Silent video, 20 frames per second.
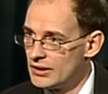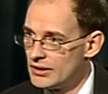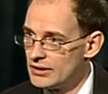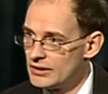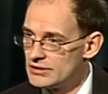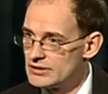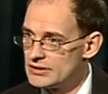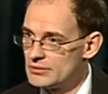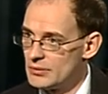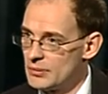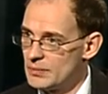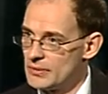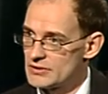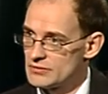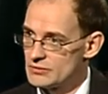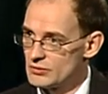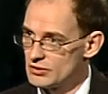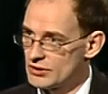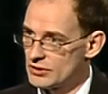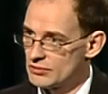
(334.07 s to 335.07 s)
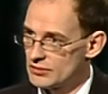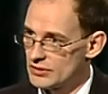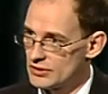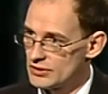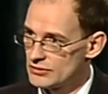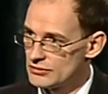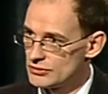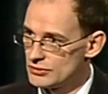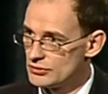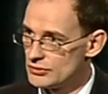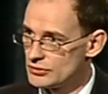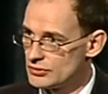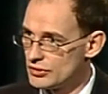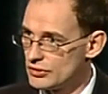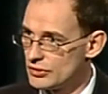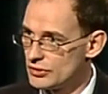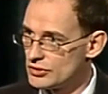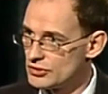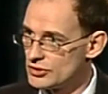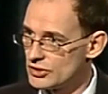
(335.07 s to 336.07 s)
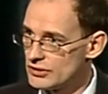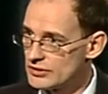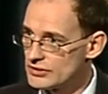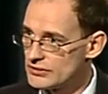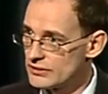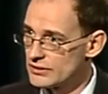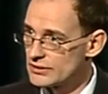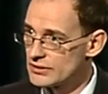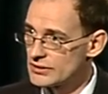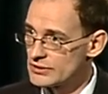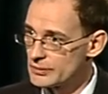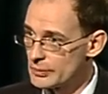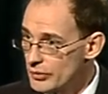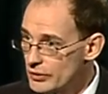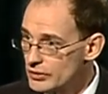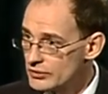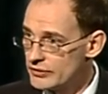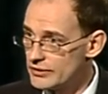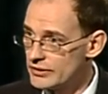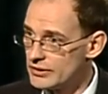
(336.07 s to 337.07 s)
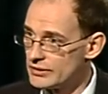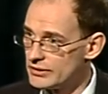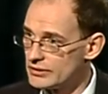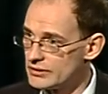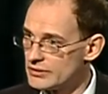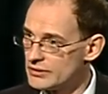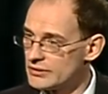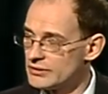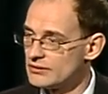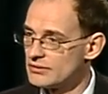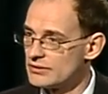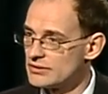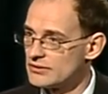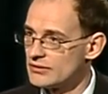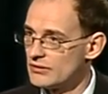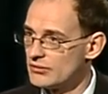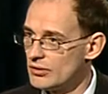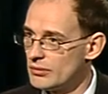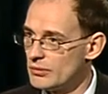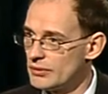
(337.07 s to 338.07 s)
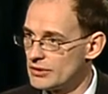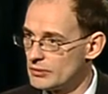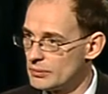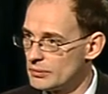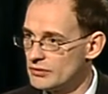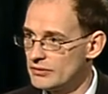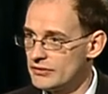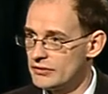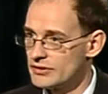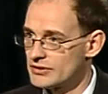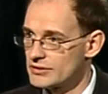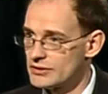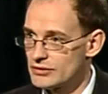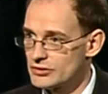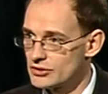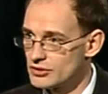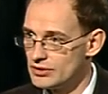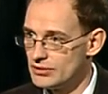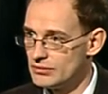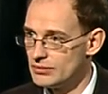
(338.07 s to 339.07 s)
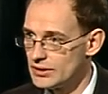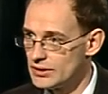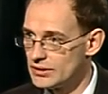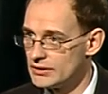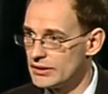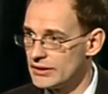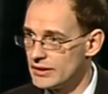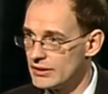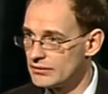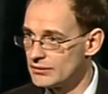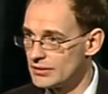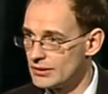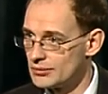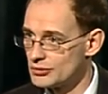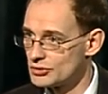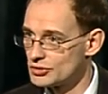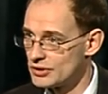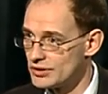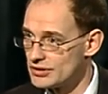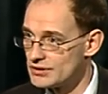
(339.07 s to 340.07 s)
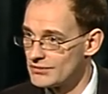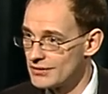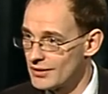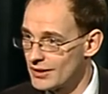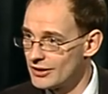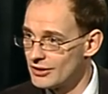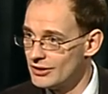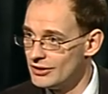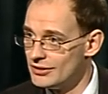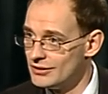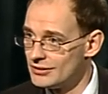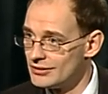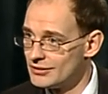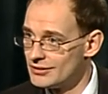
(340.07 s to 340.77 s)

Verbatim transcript: Если мы посмотрим на всю историю человечества, это подвиги. И в основном эти подвиги совершены благодаря тому, что есть враги.